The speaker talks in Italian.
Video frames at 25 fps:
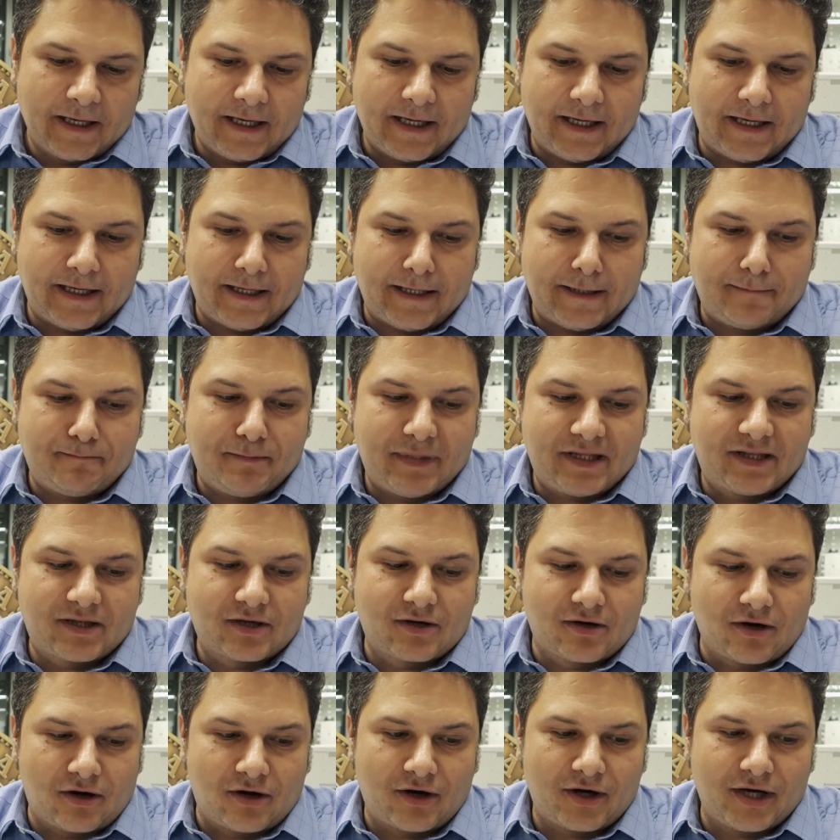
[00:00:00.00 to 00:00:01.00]
E
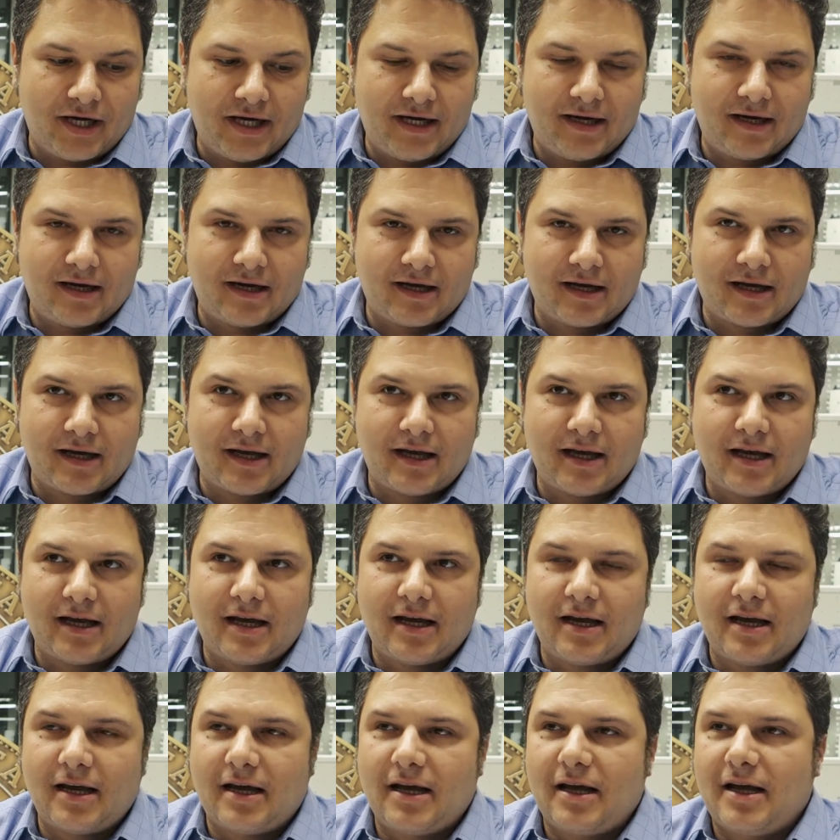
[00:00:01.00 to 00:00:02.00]
Bitcoin
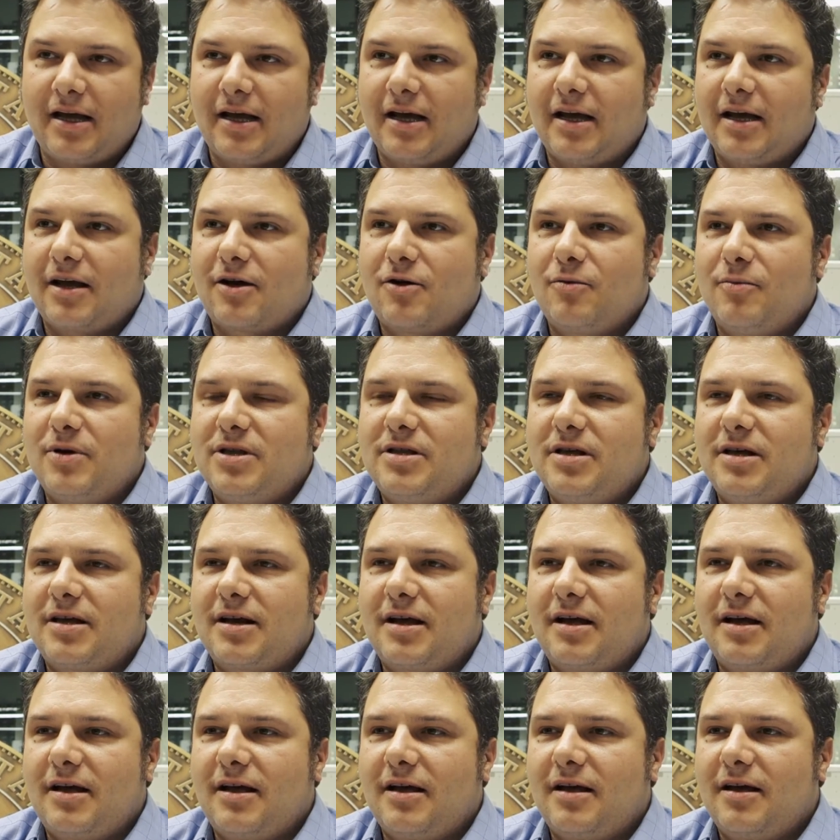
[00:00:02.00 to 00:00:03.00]
è come
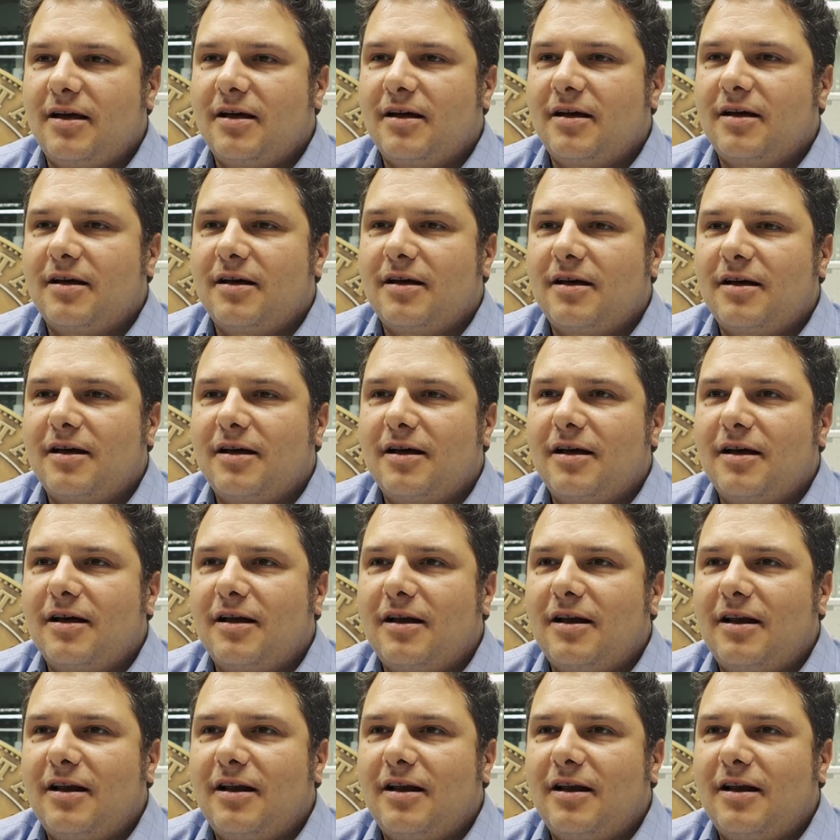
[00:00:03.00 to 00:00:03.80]
dire è